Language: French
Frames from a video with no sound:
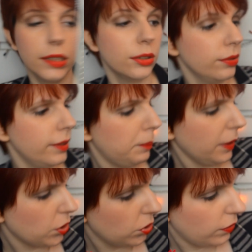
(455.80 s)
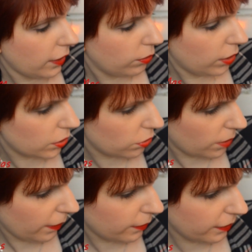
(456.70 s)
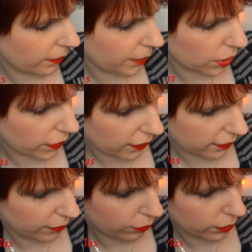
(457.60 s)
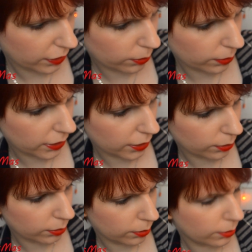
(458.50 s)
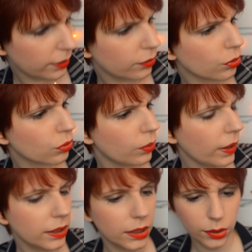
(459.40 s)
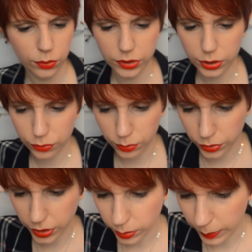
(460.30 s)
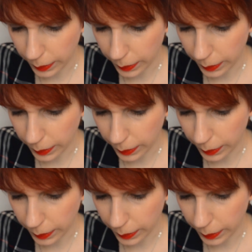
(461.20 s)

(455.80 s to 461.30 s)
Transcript: donc des planches de tatouage. Donc je sais pas comment ça marche ça, s'il faut le décoller et le coller sur soi, ou s'il faut mouiller le